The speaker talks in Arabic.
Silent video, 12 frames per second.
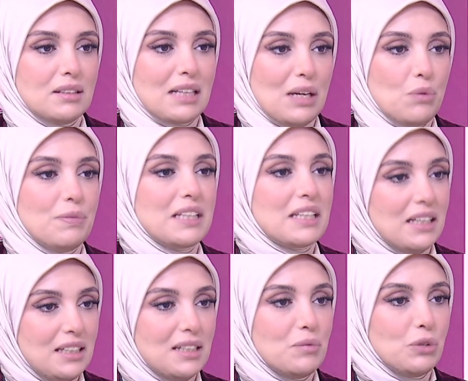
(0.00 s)
كانوا
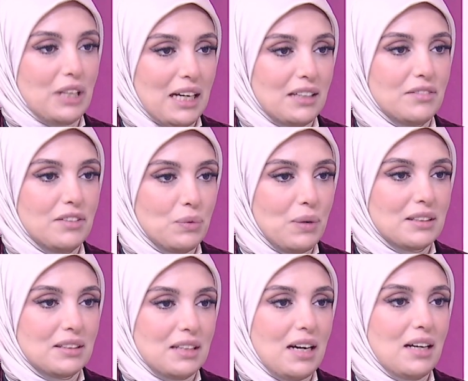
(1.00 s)
بيتكلموا يعني في
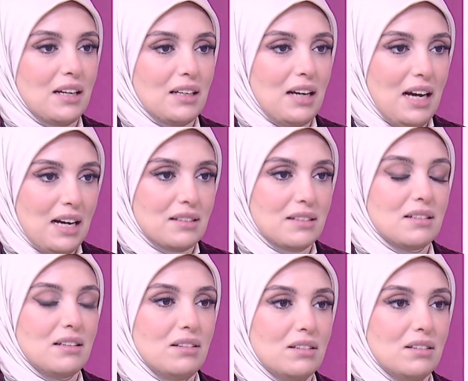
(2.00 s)
الوقت ده على حد اه